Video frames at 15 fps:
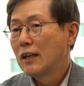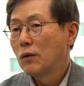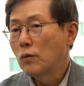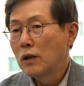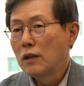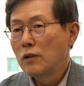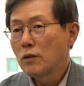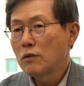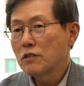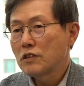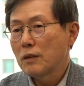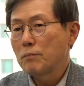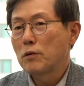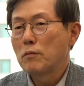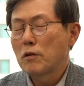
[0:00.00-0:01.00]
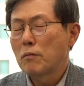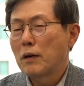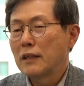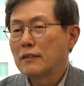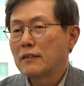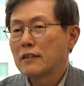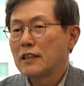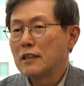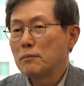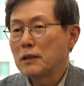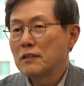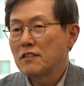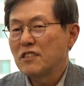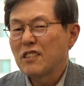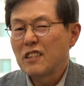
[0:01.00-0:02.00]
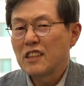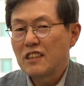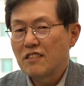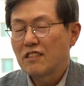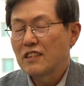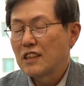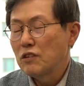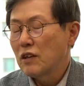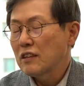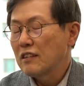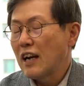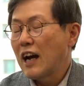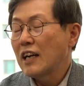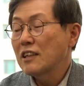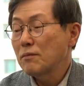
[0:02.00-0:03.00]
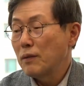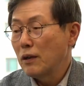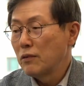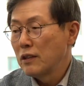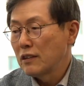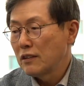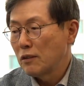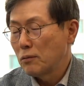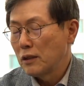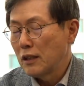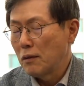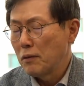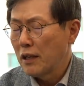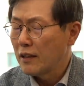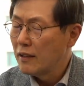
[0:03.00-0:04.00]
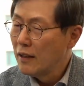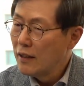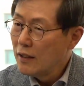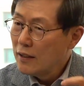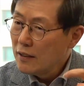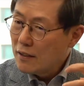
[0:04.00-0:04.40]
원료를 제품으로 만드는 힘은 전기, 전기 같은 하드 파워였다고 본다면 예.